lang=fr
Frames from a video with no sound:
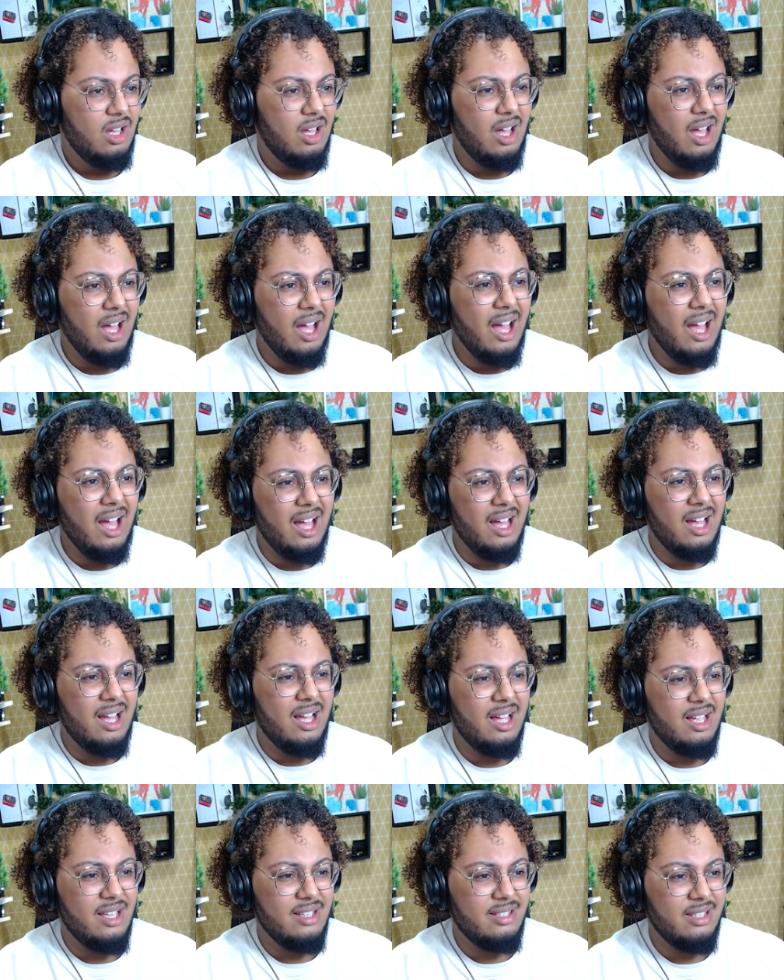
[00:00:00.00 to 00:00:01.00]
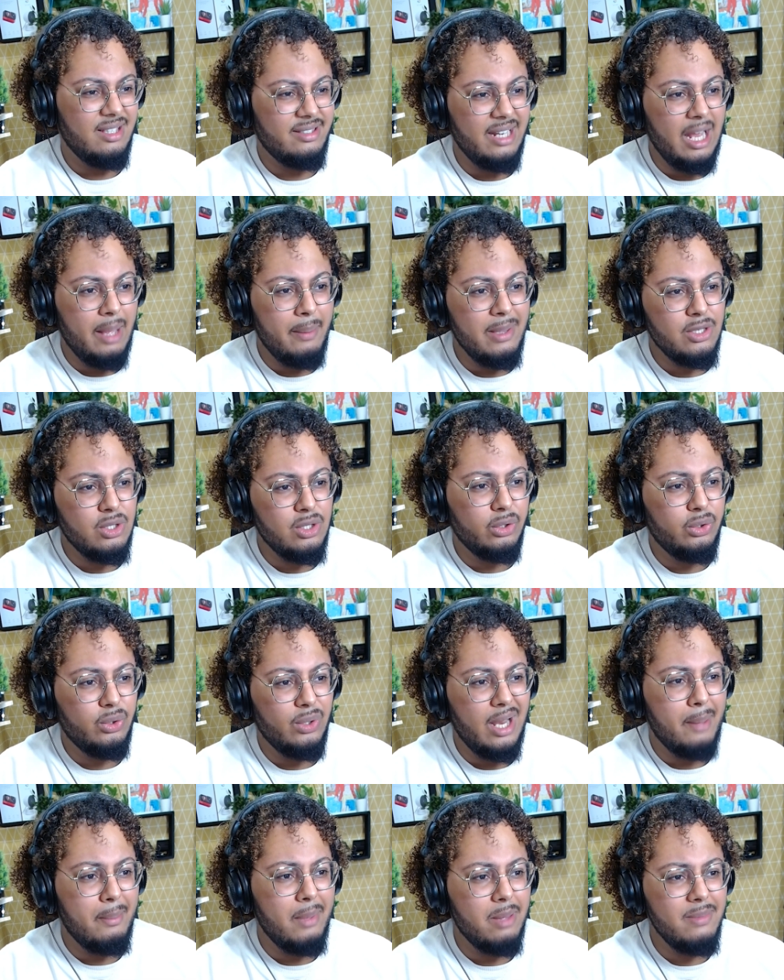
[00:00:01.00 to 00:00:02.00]
Ah Ça, c'est la maison de
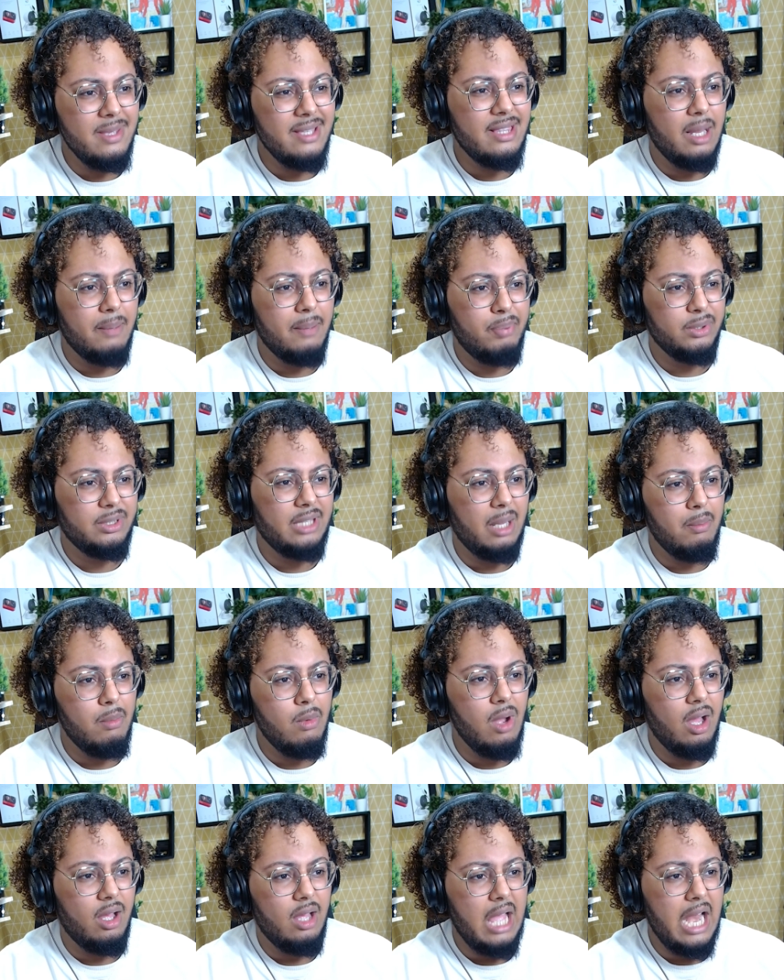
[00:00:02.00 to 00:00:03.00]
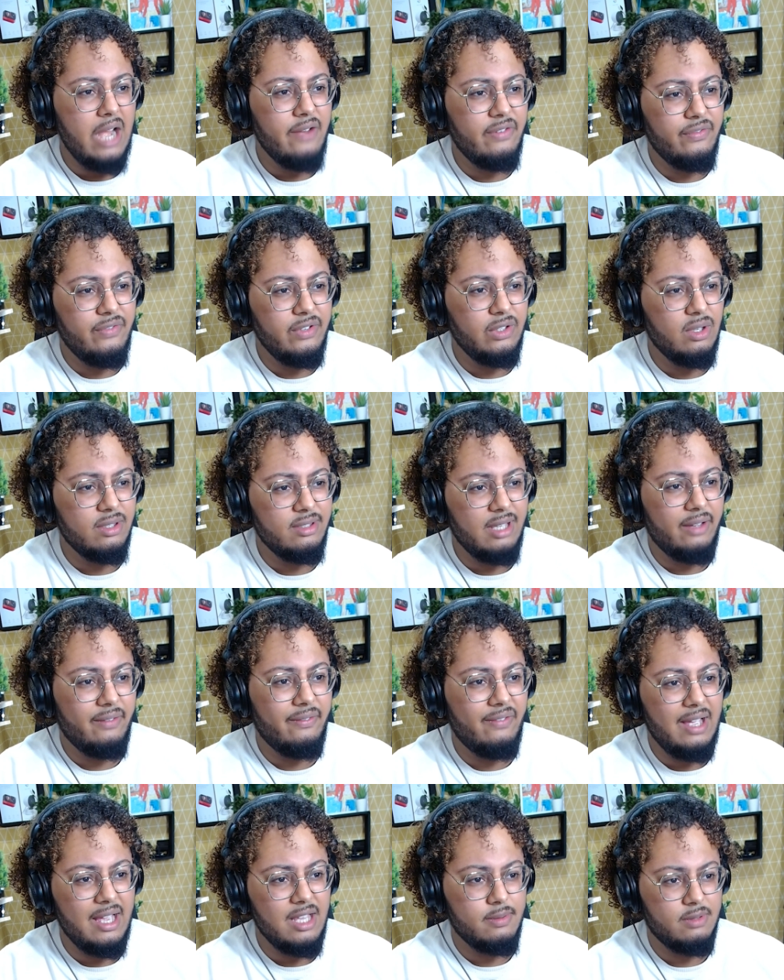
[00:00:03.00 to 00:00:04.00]
la mamie d'un pote à moi. Elle vivait dans un
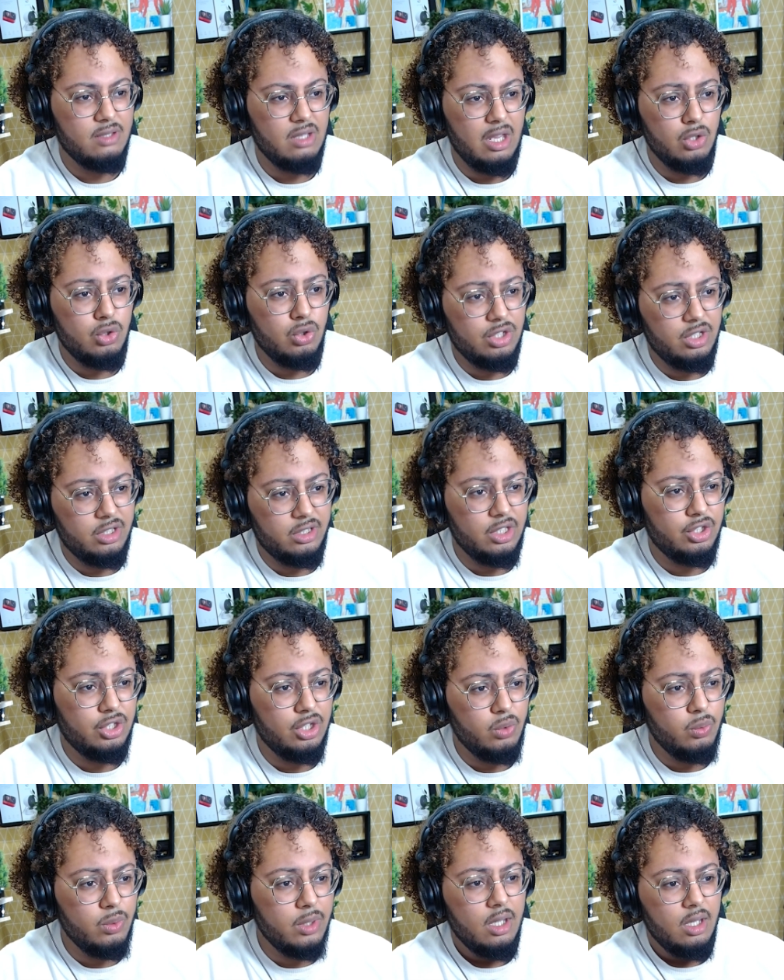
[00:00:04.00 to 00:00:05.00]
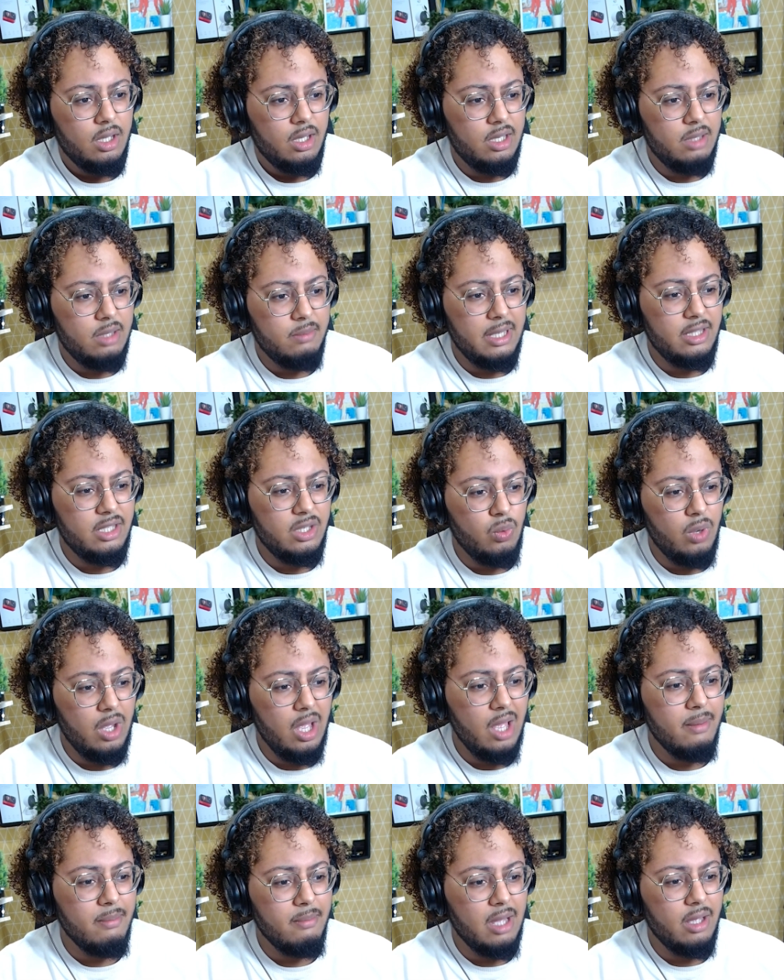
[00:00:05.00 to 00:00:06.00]
vase. Parce qu'un jour, j'étais chez lui et il m'a dit,
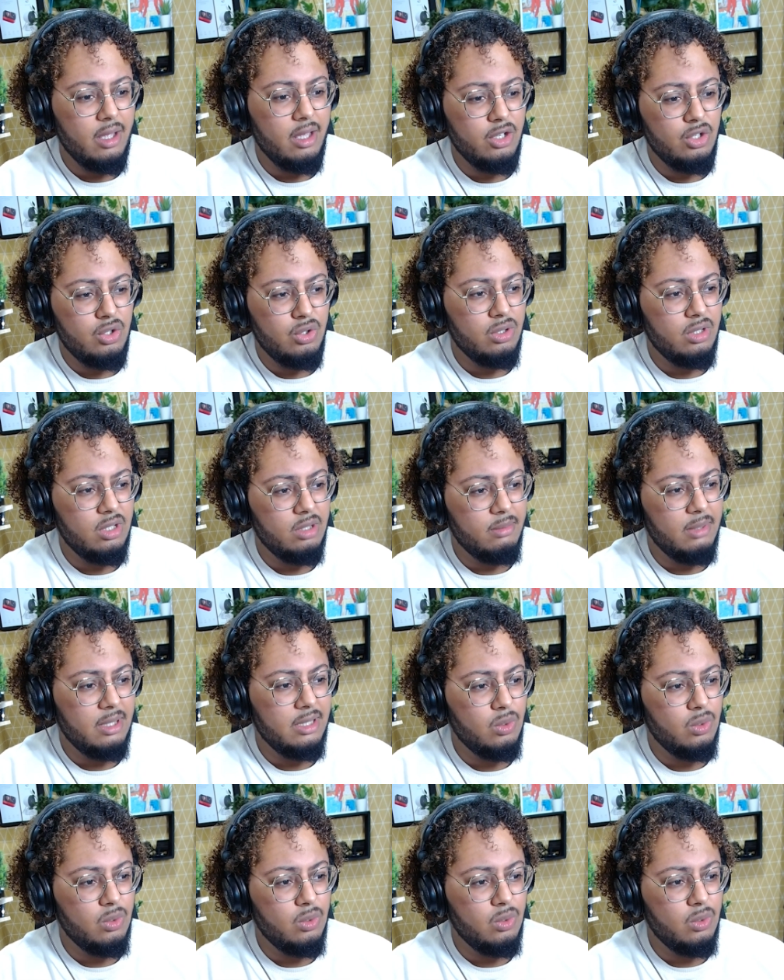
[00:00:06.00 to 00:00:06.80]
ouais, il m'a dit,